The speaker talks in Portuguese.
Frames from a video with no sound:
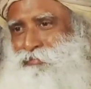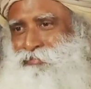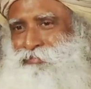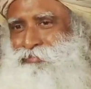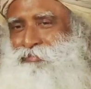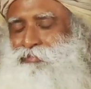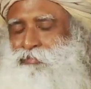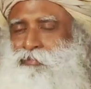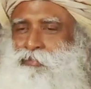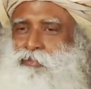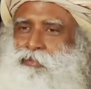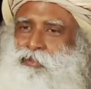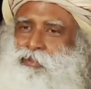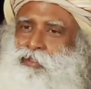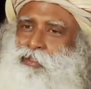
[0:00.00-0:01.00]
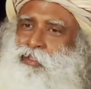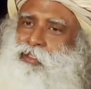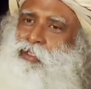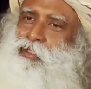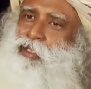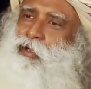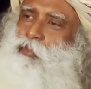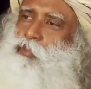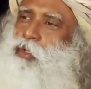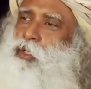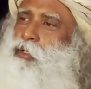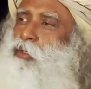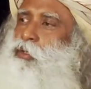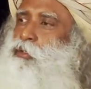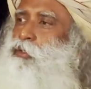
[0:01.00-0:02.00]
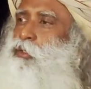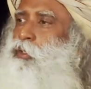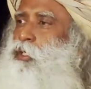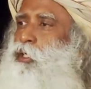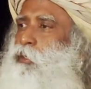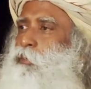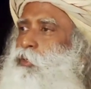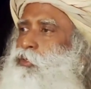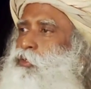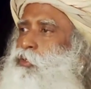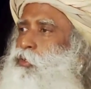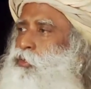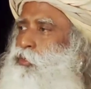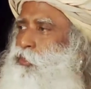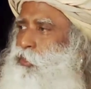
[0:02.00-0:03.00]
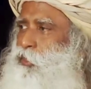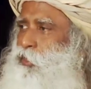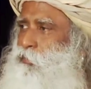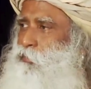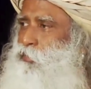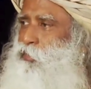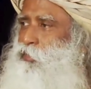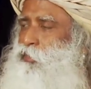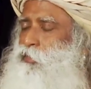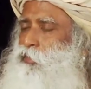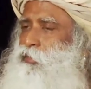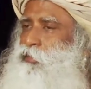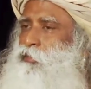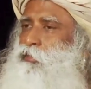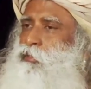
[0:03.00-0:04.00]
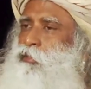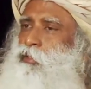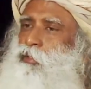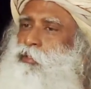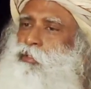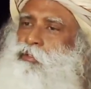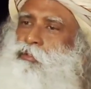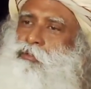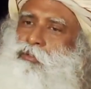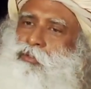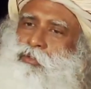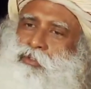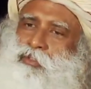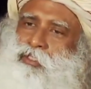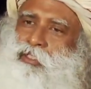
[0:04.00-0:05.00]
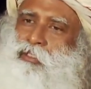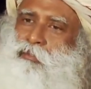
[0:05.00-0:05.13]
Fim do sonho. Agora não estamos falando desses sonhos. Esses